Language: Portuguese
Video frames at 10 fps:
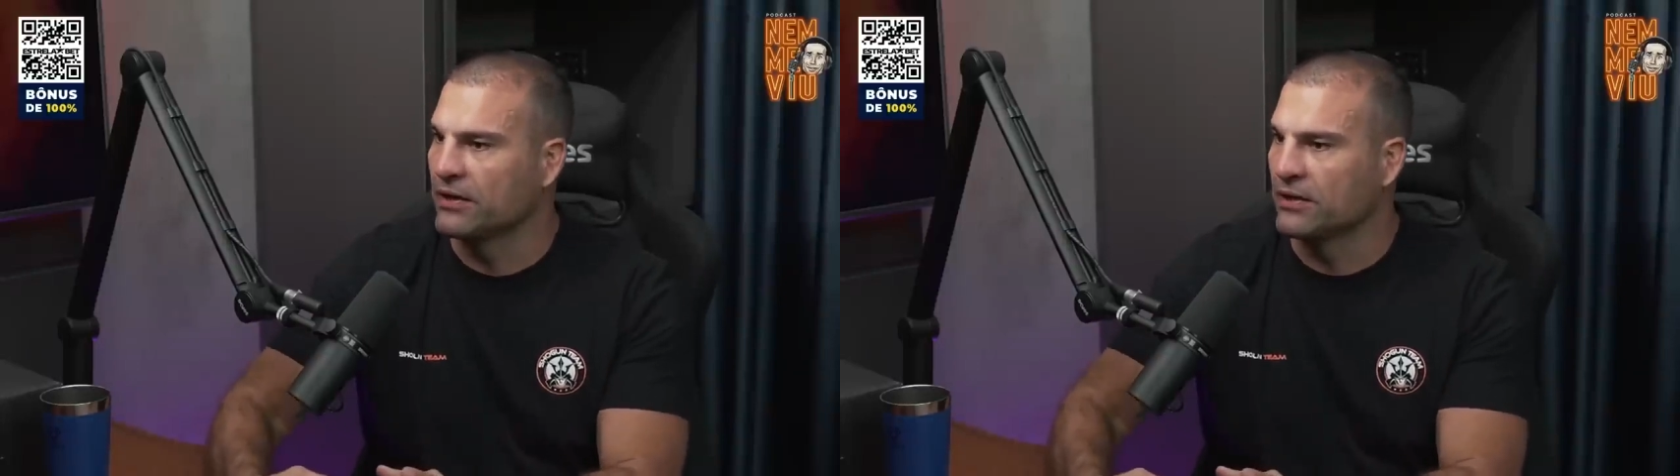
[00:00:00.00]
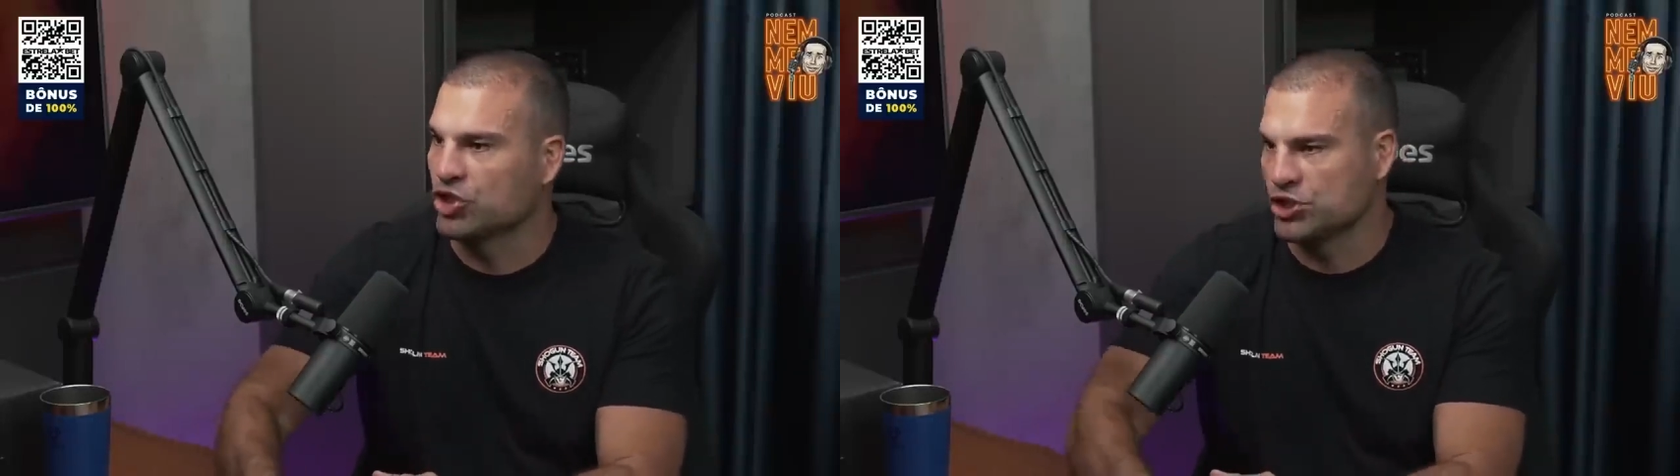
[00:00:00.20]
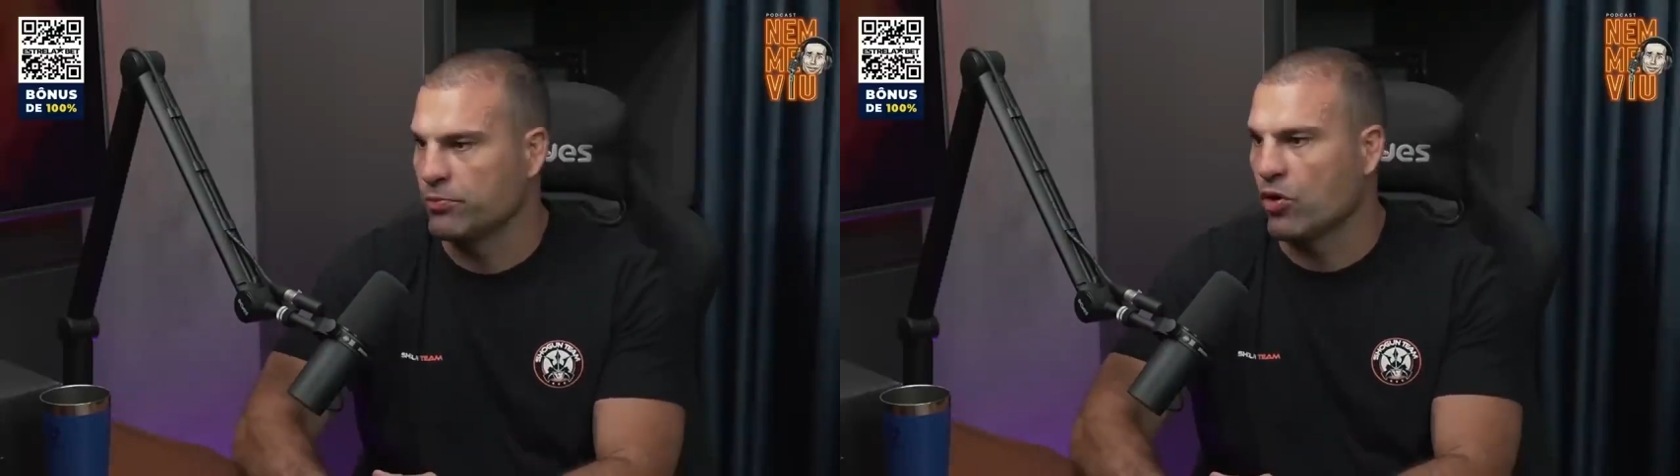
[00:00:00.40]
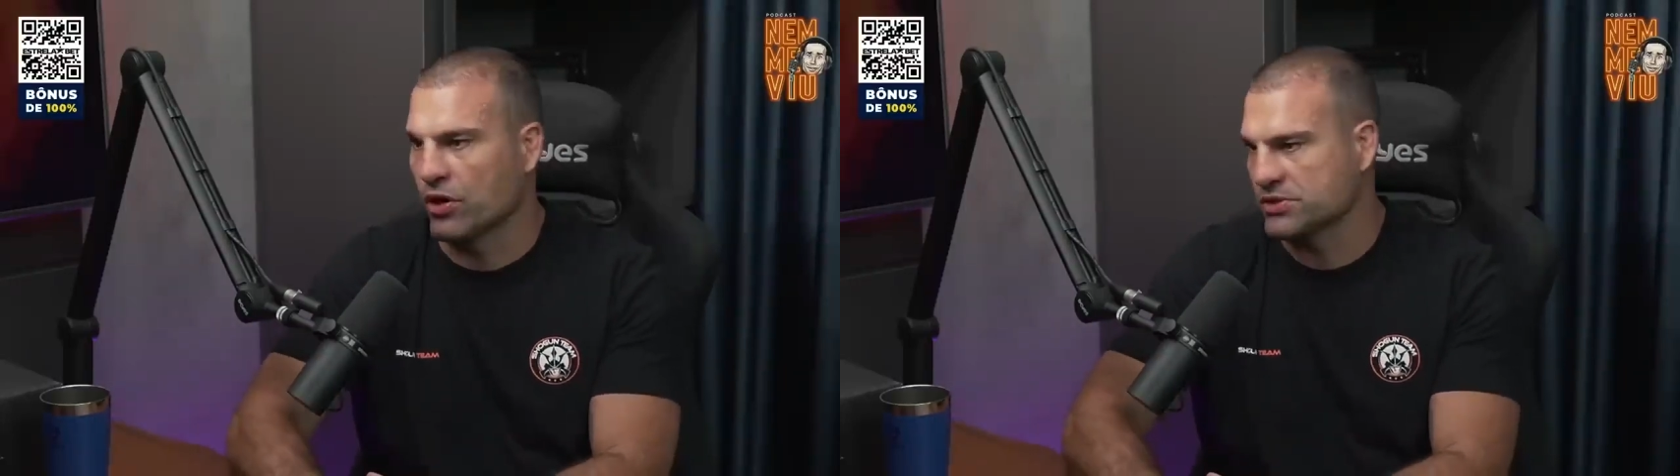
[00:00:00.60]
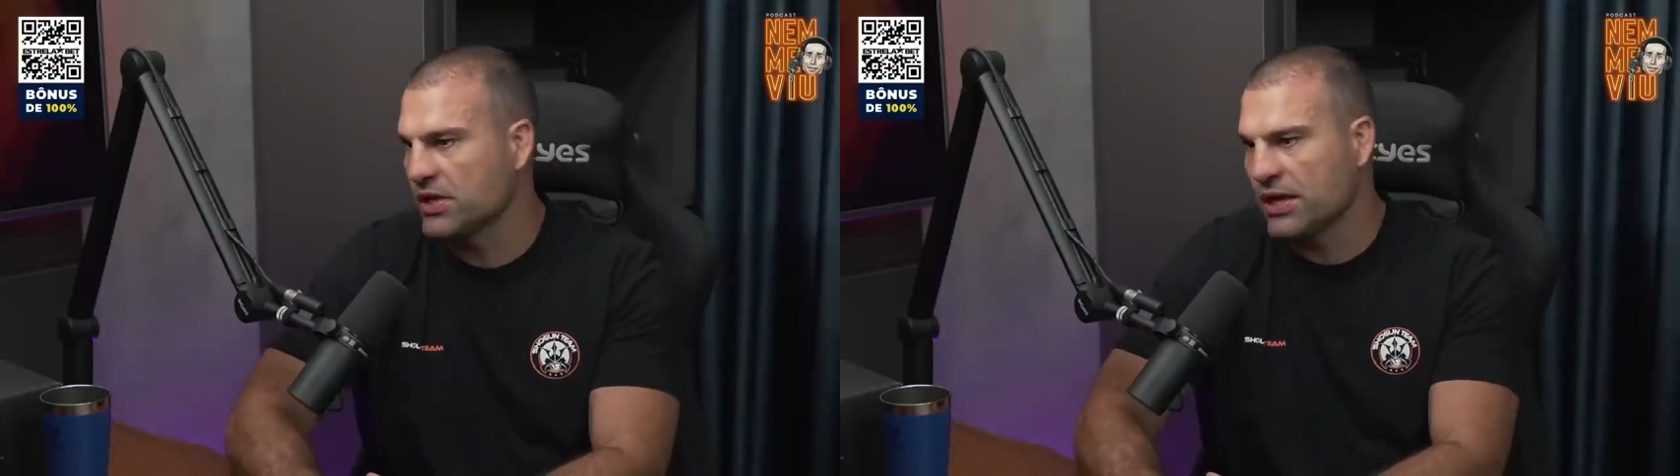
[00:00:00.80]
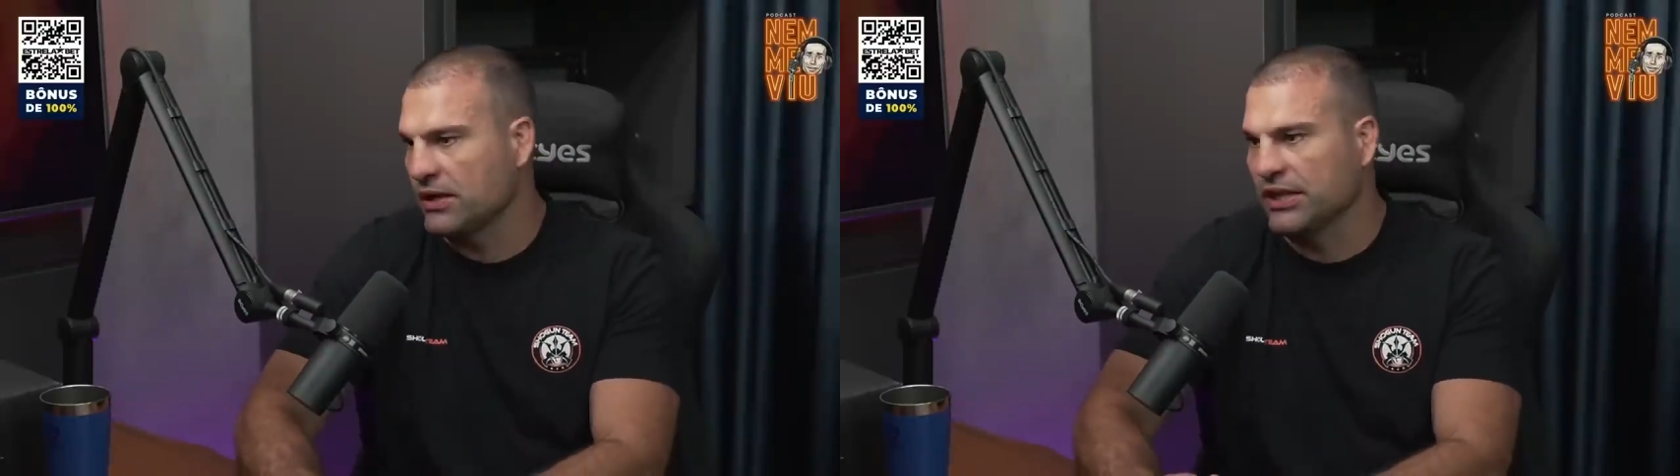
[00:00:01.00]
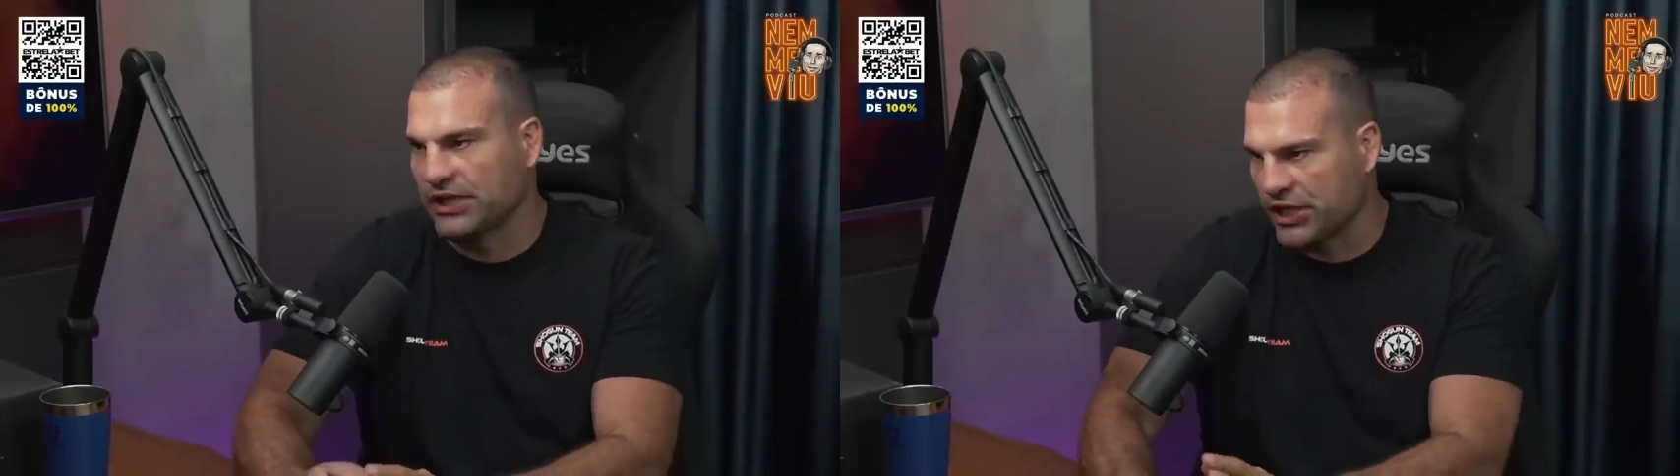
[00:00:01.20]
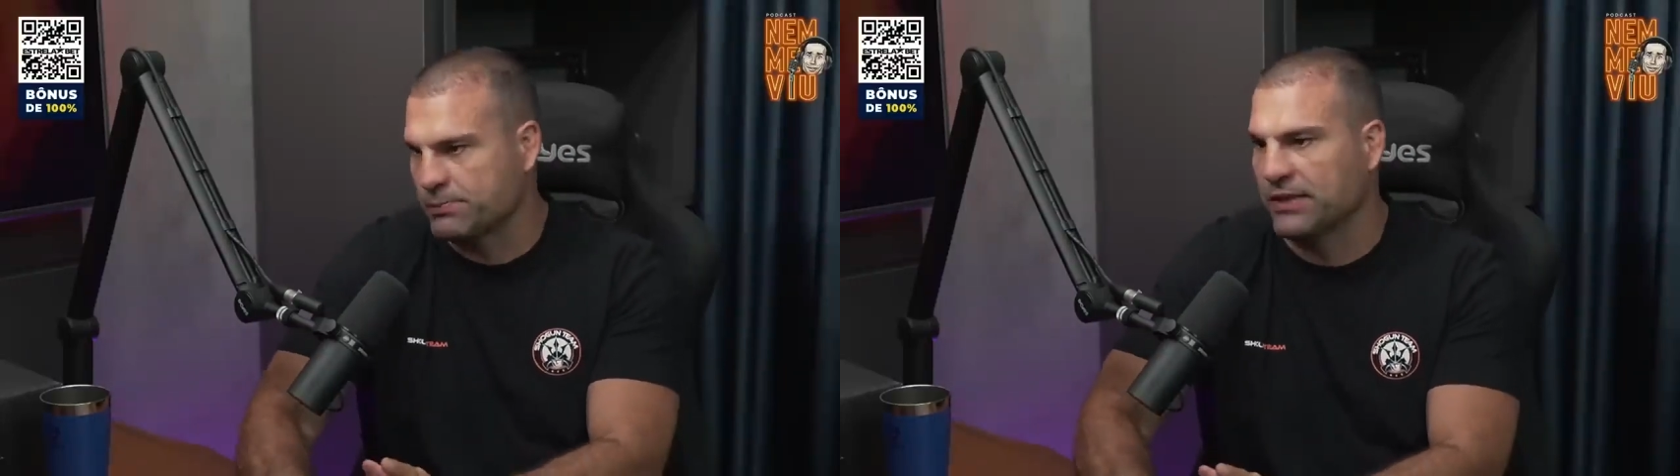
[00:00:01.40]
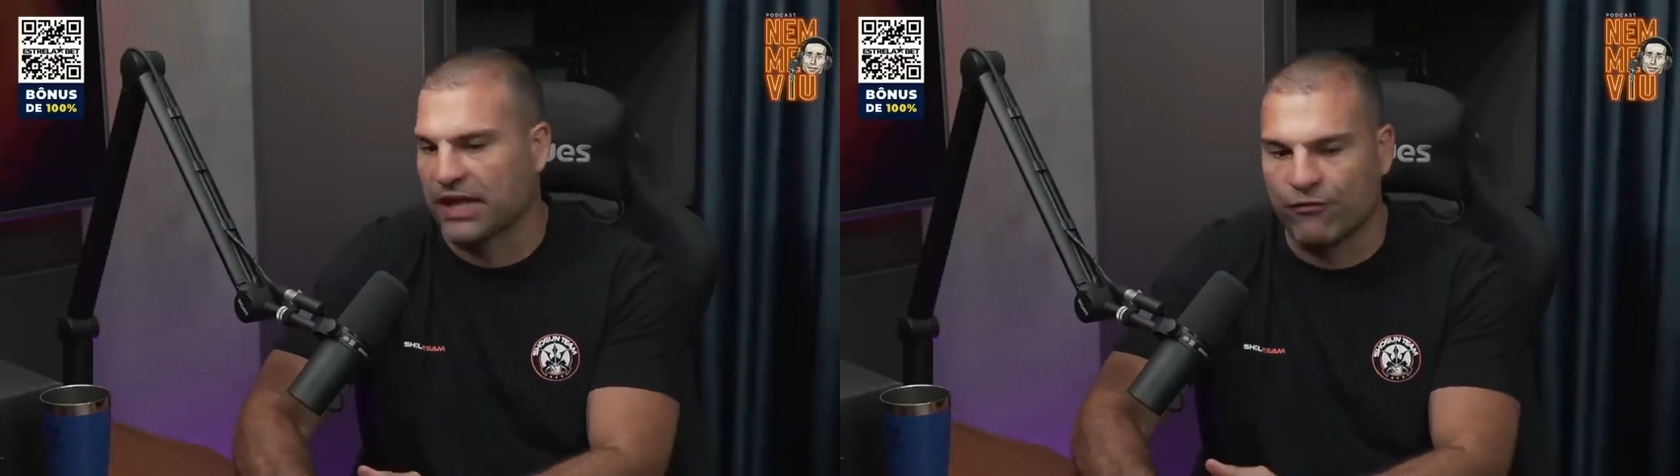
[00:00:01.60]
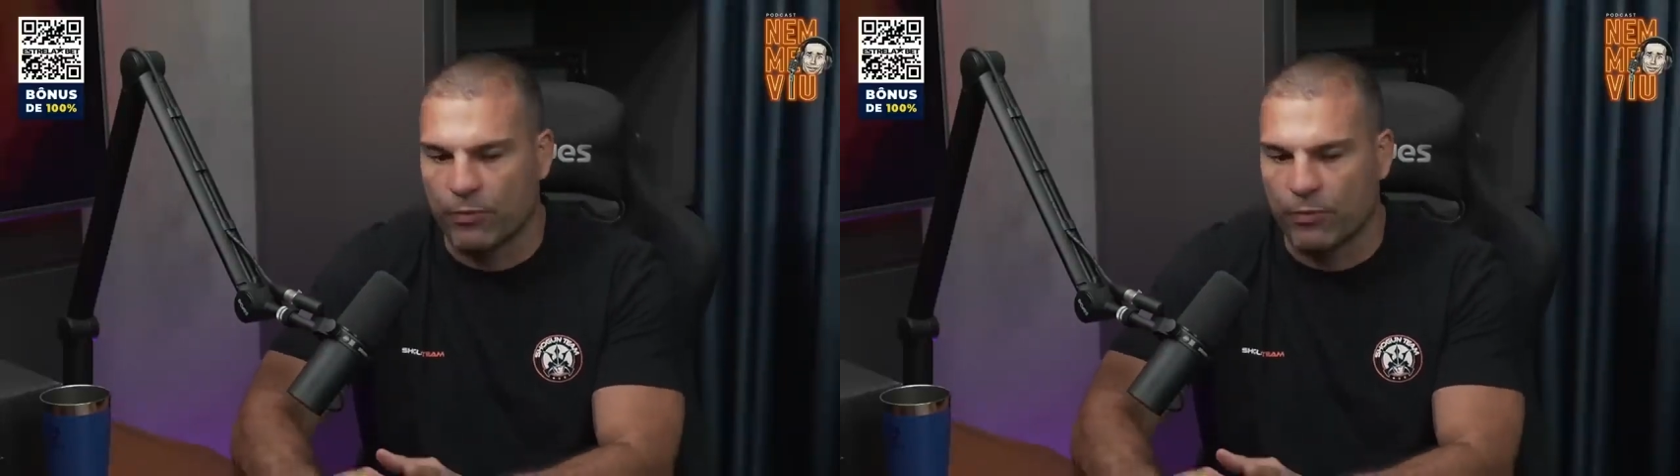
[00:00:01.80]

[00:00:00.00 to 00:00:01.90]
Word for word: Na Box, né? a gente respeitava